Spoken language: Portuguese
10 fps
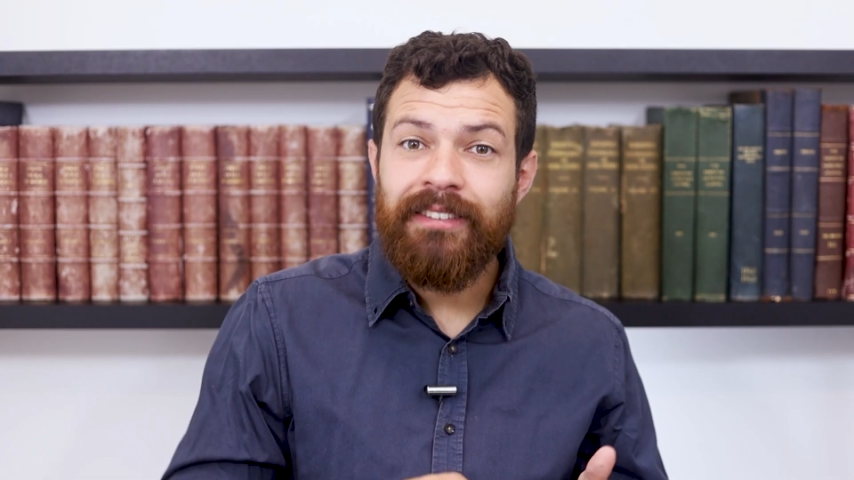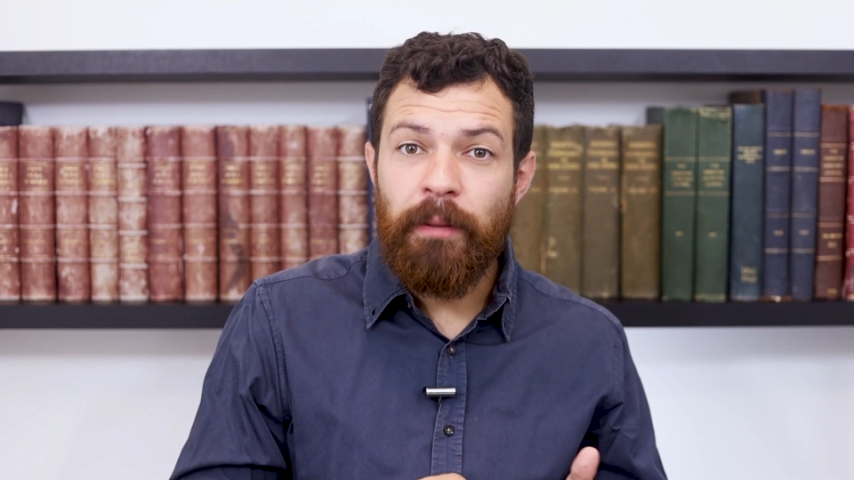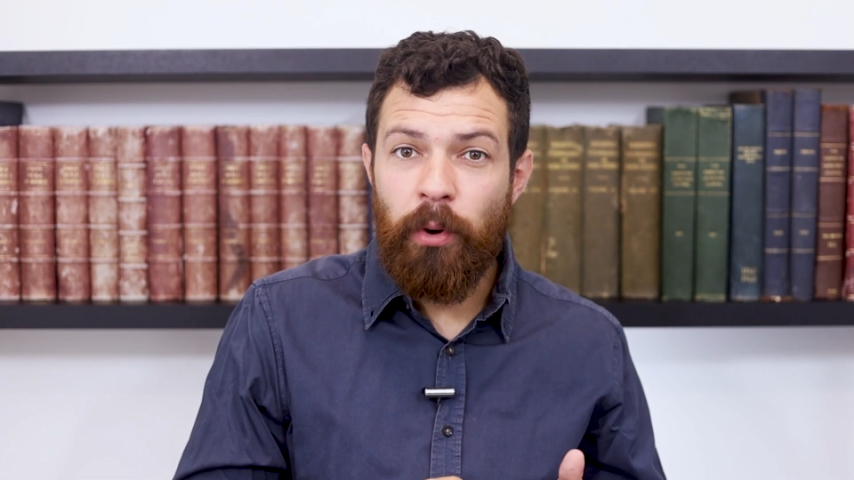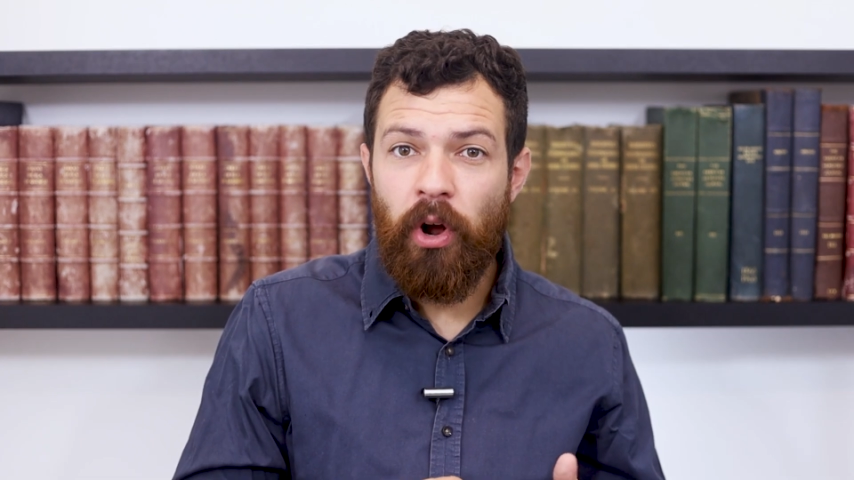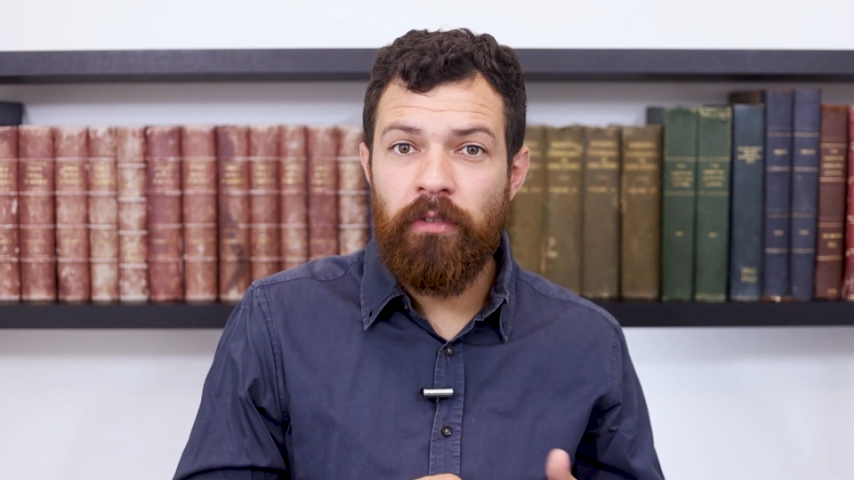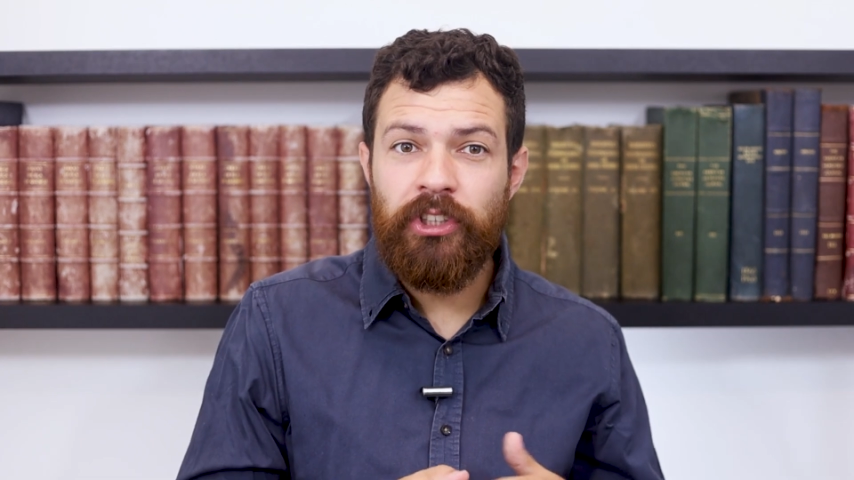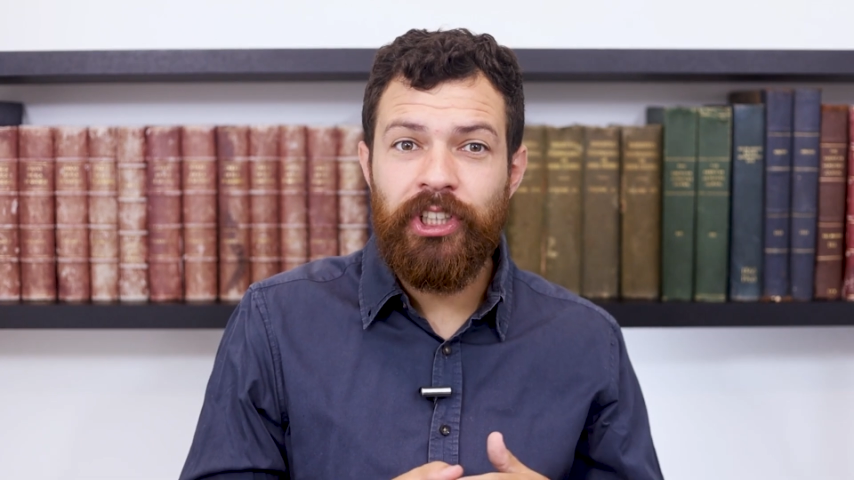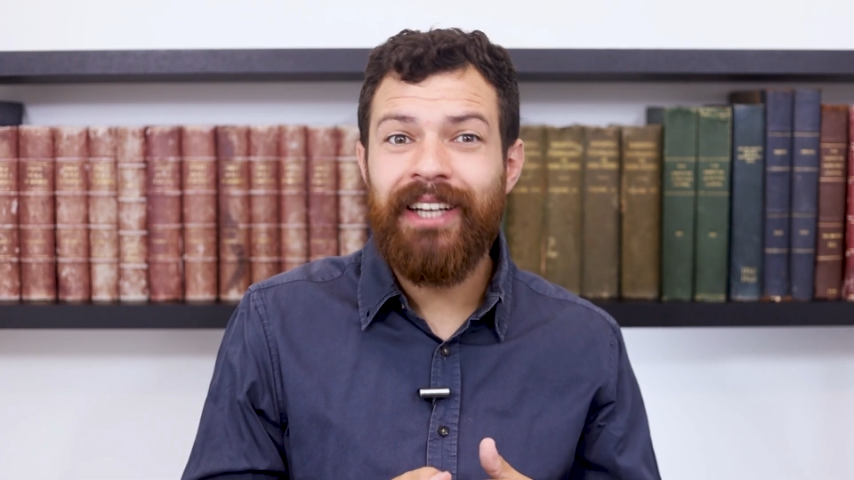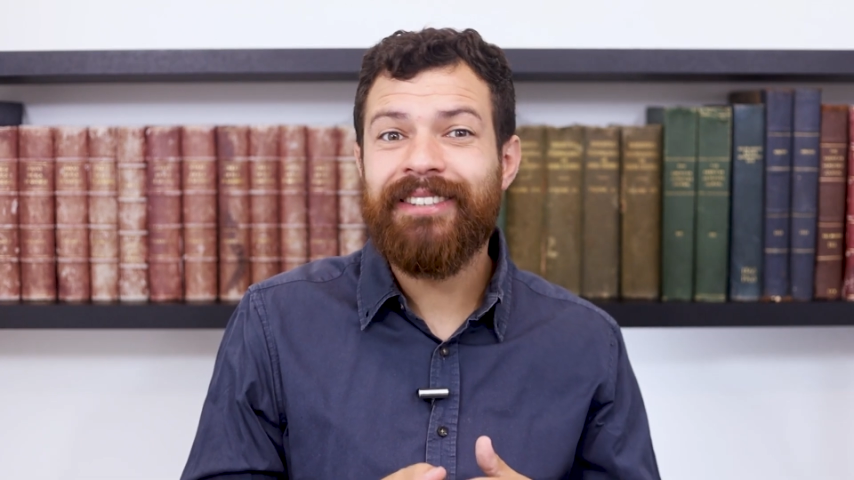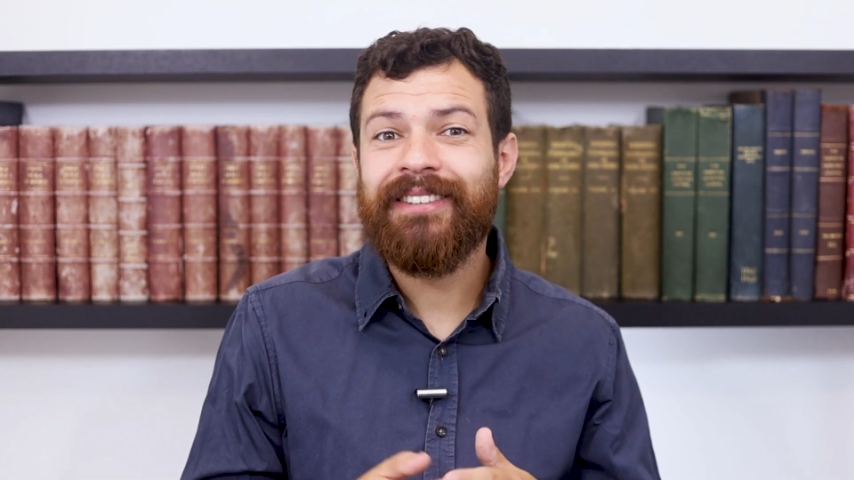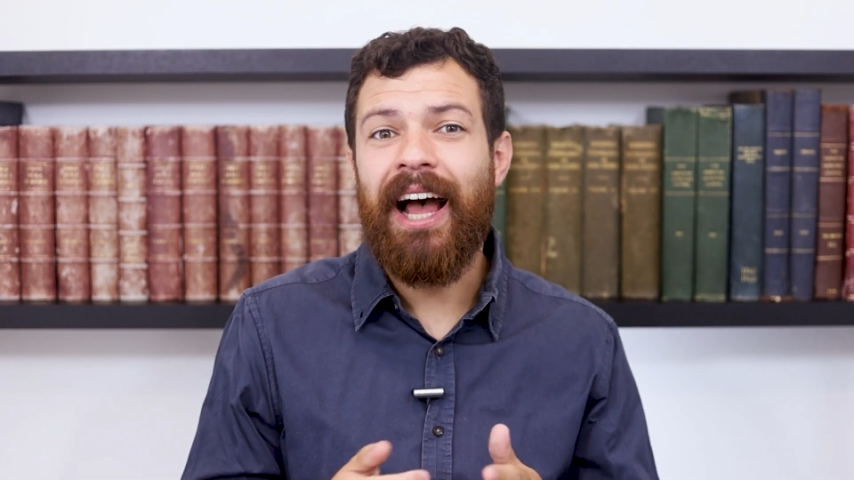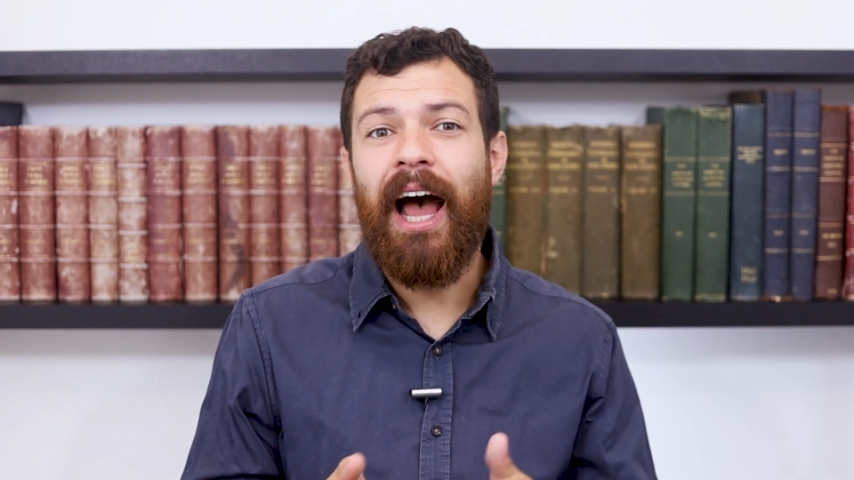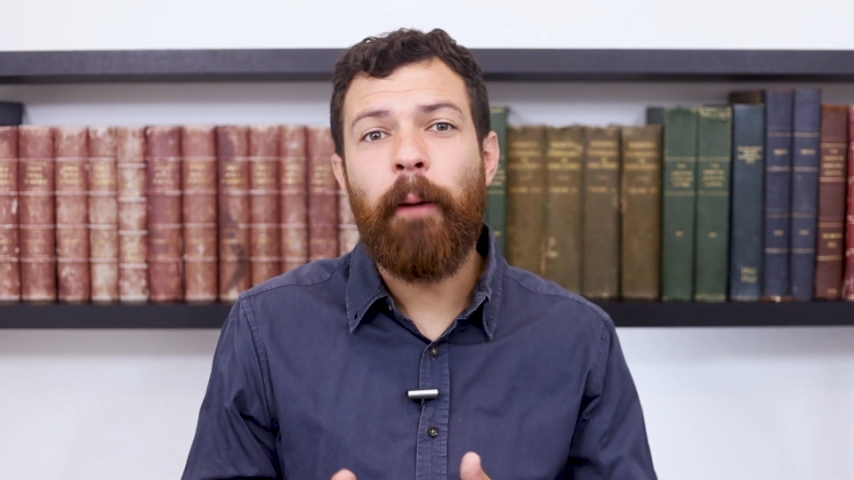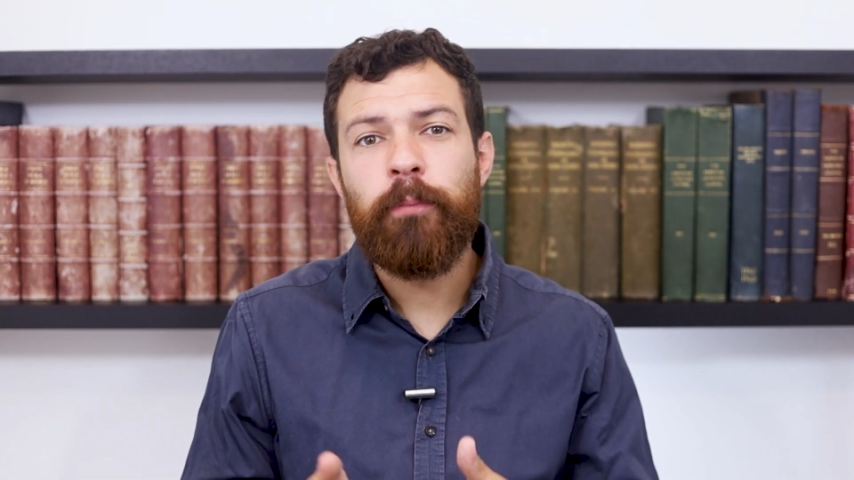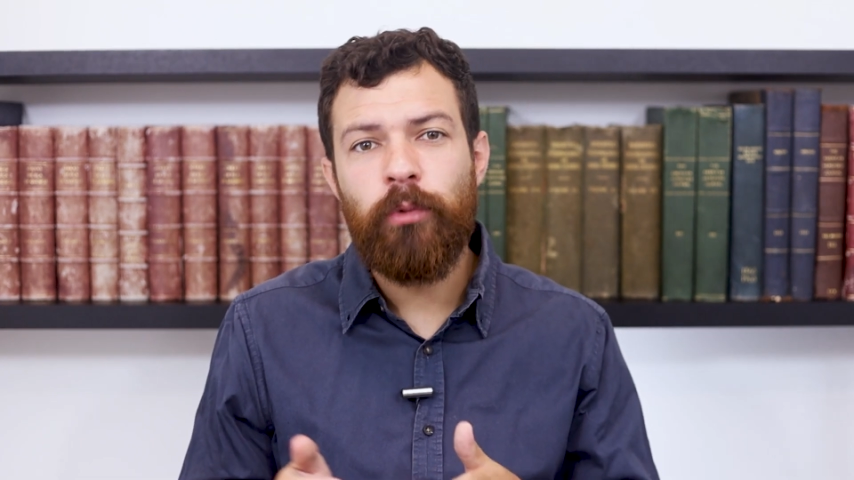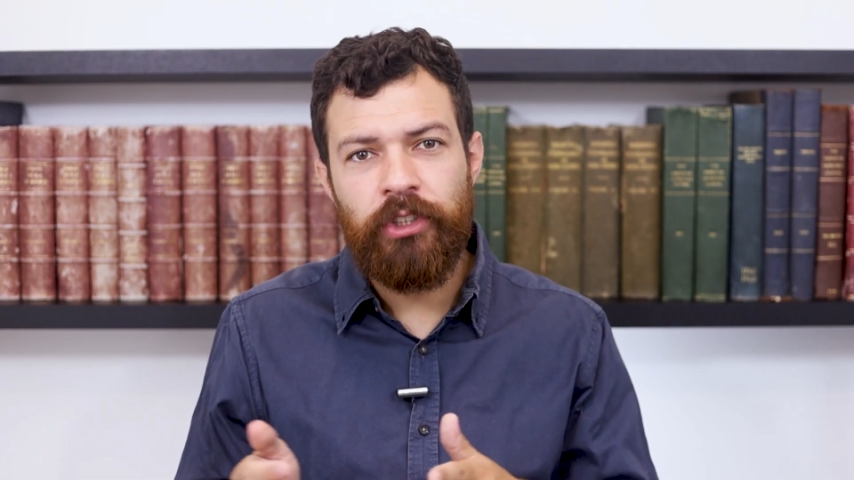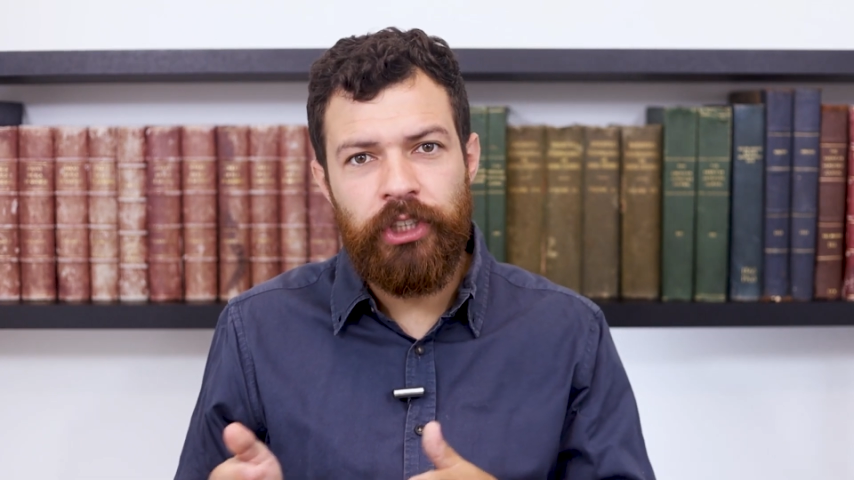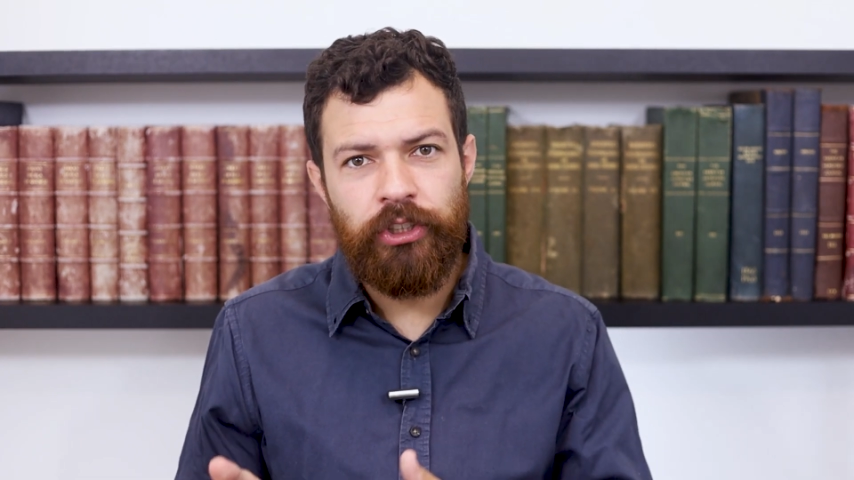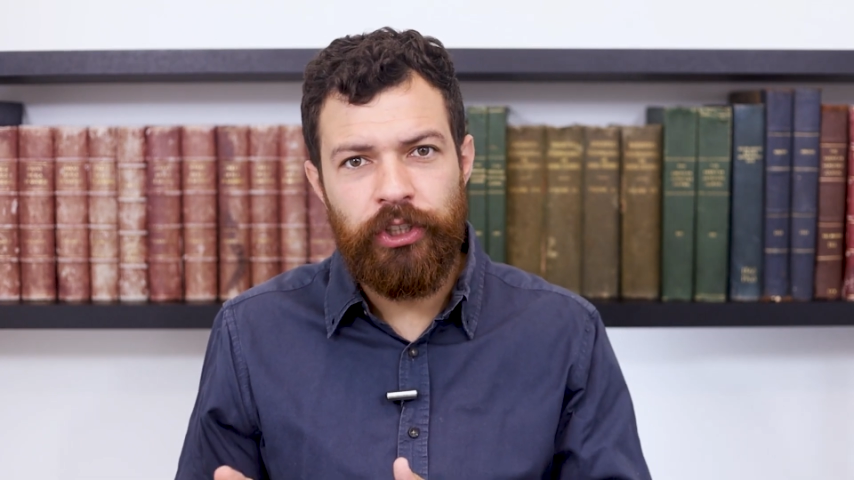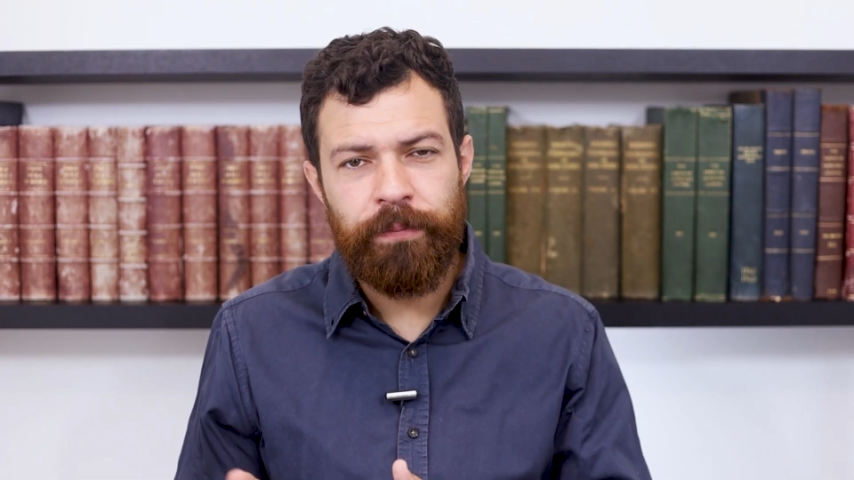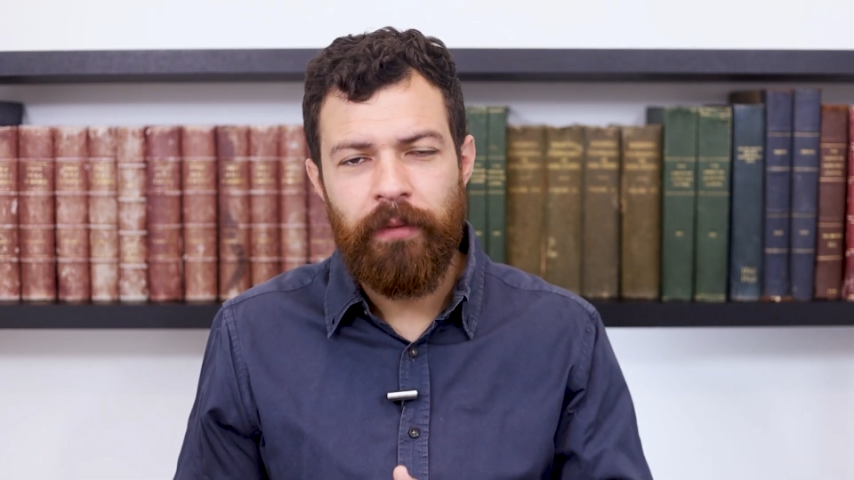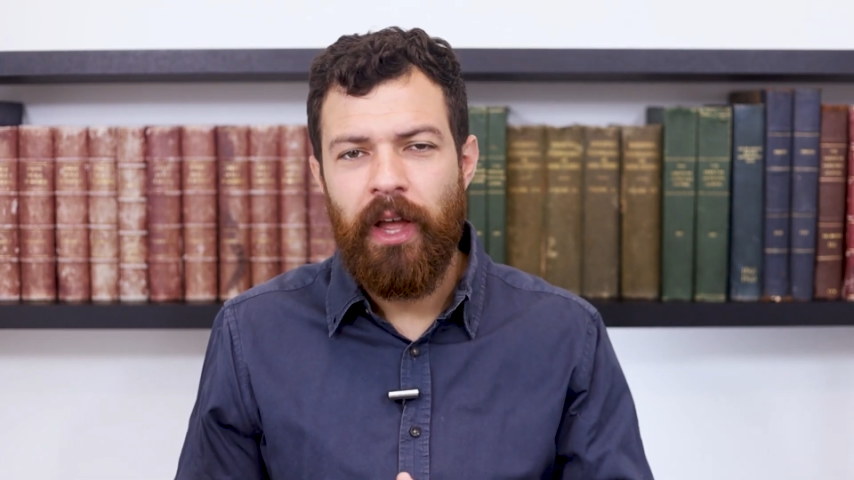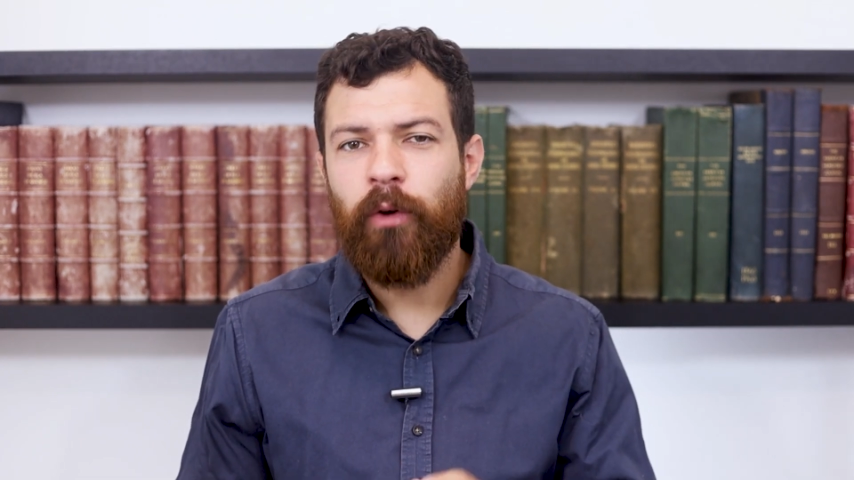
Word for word: Essa prova de que ele está apto a dirigir